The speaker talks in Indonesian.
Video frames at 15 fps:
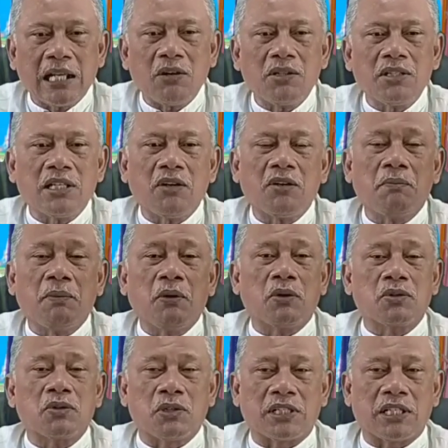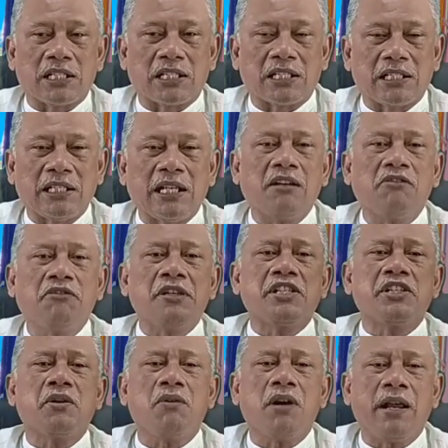calon-calon pengurus OSIS yang
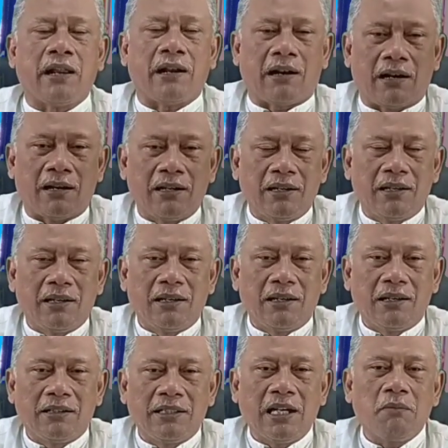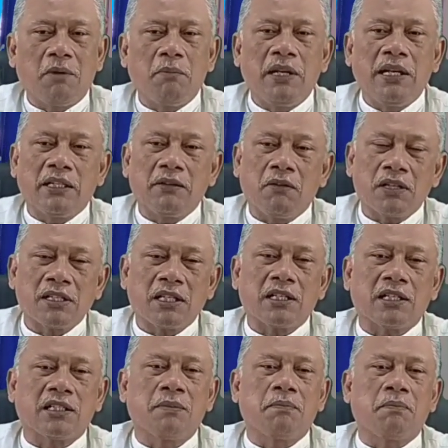visioner, yang memiliki wawasan
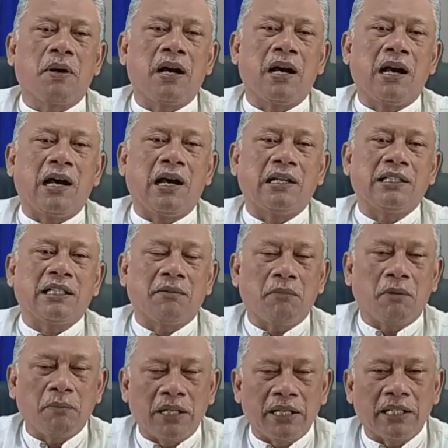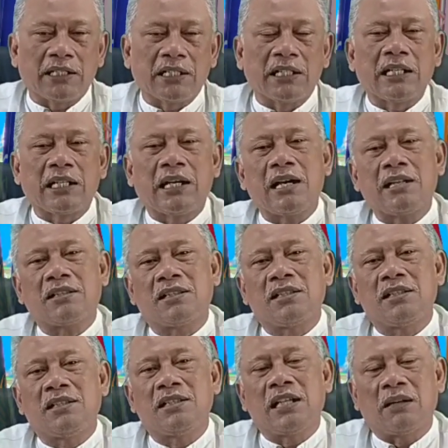ke depan, yang memiliki
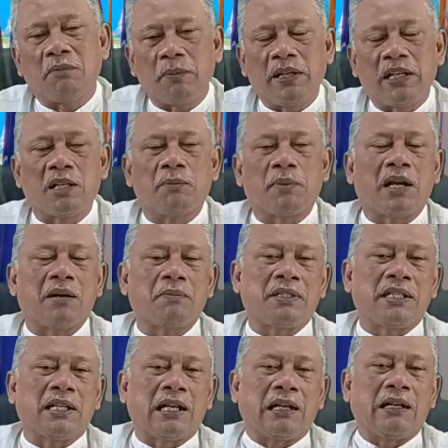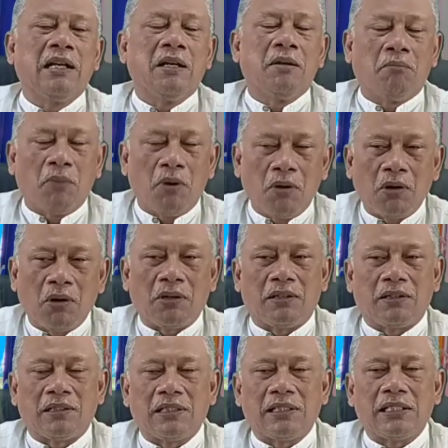dedikasi, yang memiliki pengabdian. Mohon
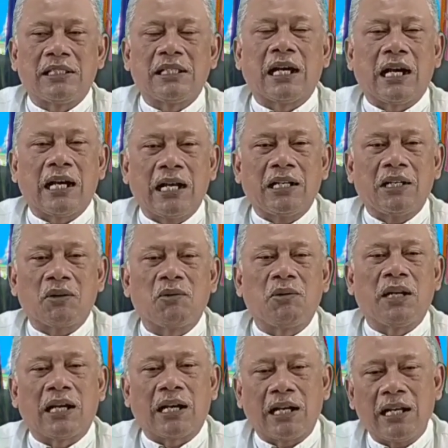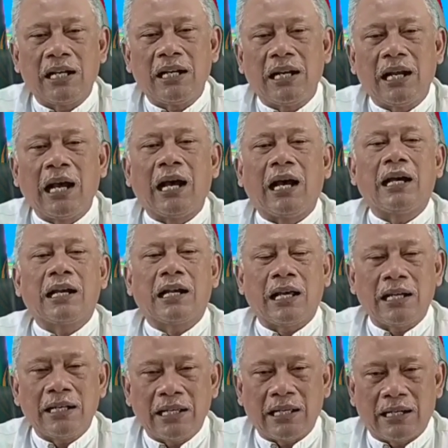jangan gunakan hak
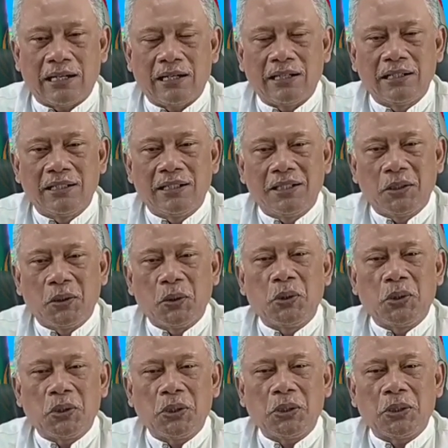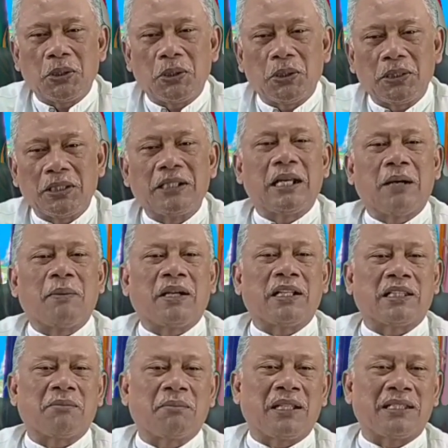kalian untuk tidak pada
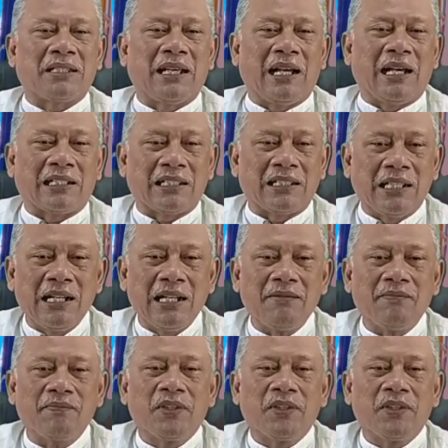tempatnya. Artinya,